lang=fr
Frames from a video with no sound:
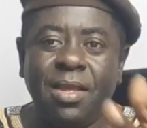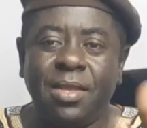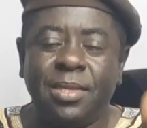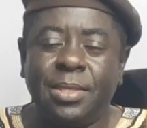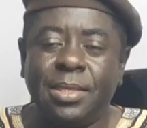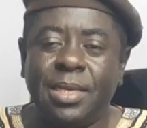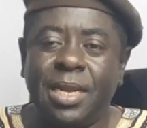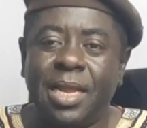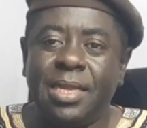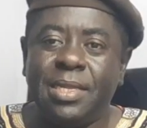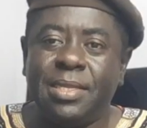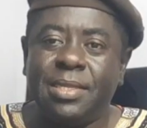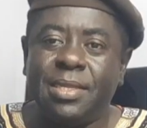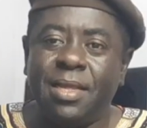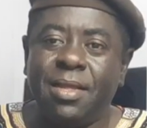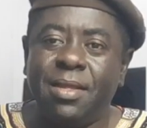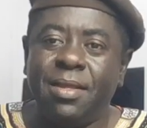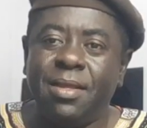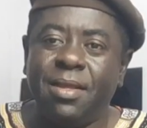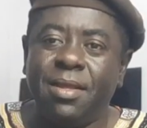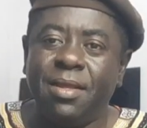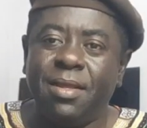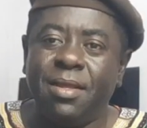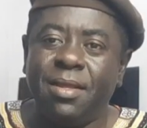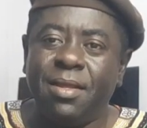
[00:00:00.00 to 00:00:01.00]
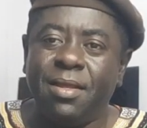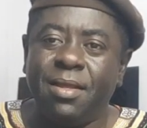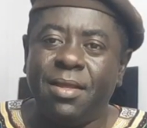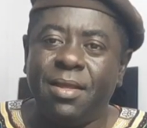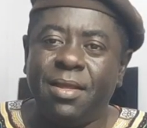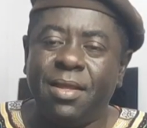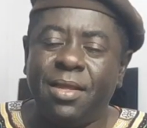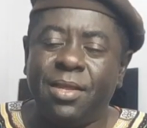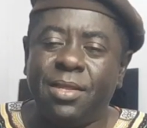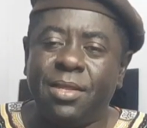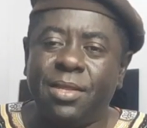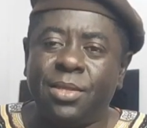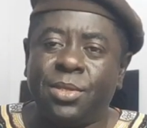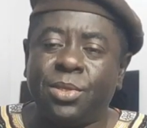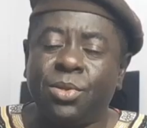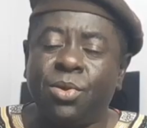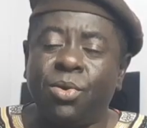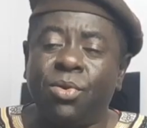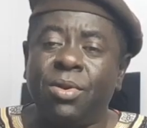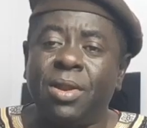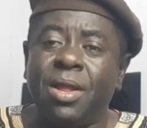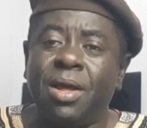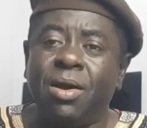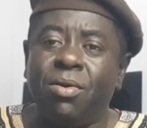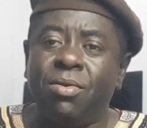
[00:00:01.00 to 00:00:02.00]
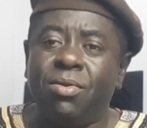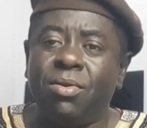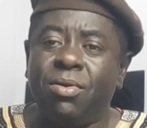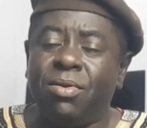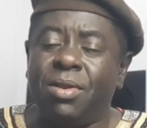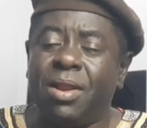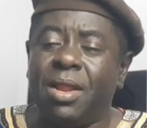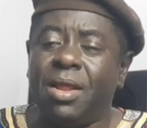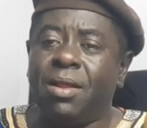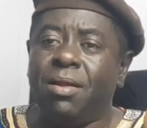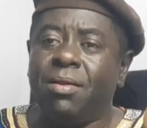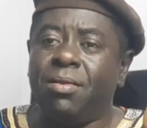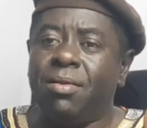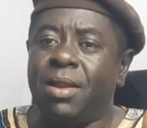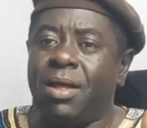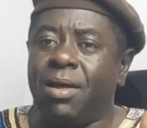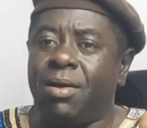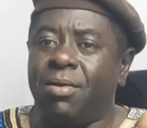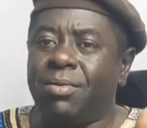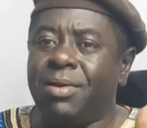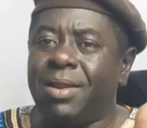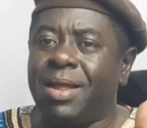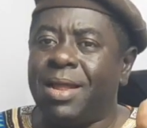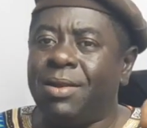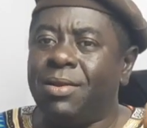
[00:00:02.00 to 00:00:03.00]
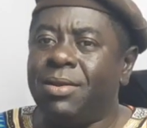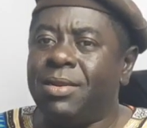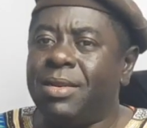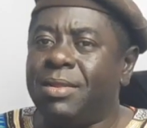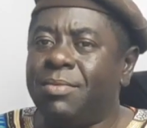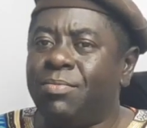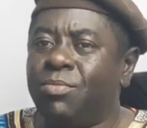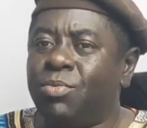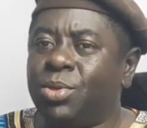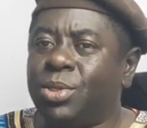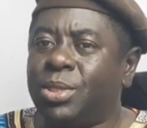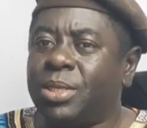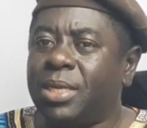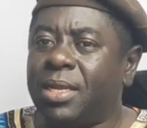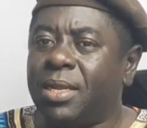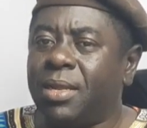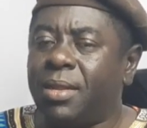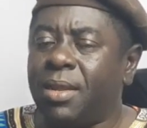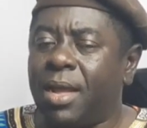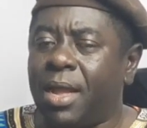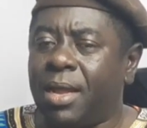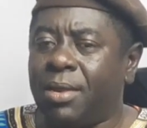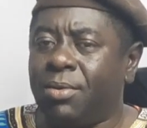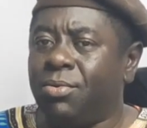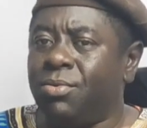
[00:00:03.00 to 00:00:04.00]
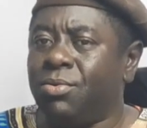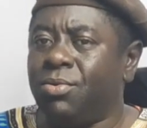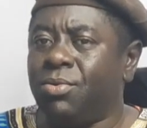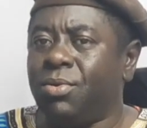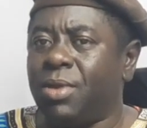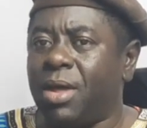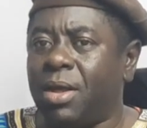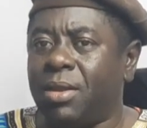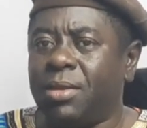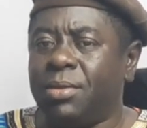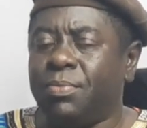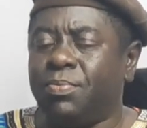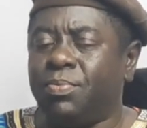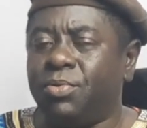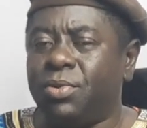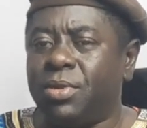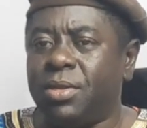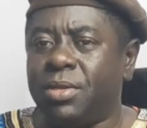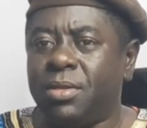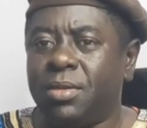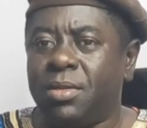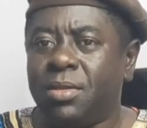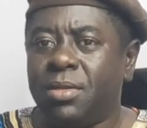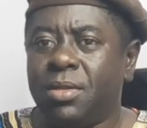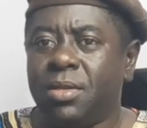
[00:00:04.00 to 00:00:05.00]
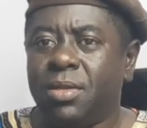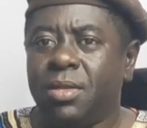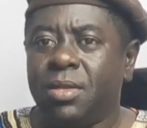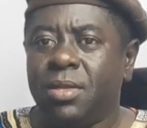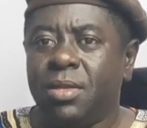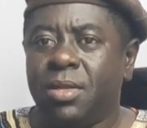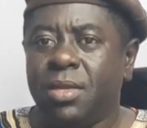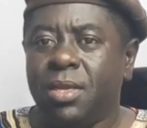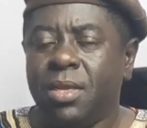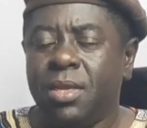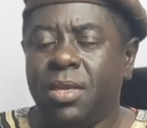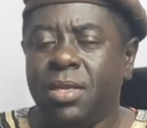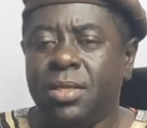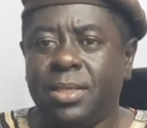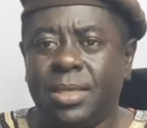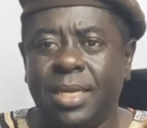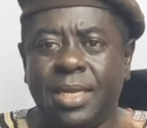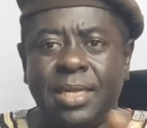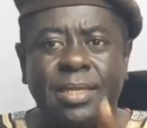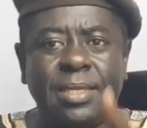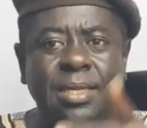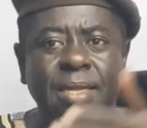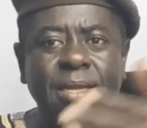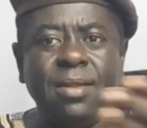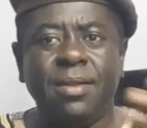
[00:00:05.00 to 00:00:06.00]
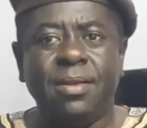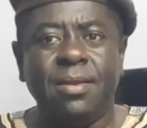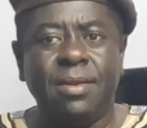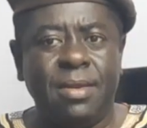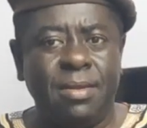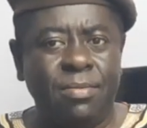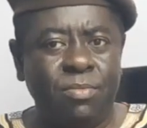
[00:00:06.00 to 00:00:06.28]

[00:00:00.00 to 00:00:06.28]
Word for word: Est-il a été. Euh, est-ce qu'on a, on on limogé I don't know how to put it. Et il a été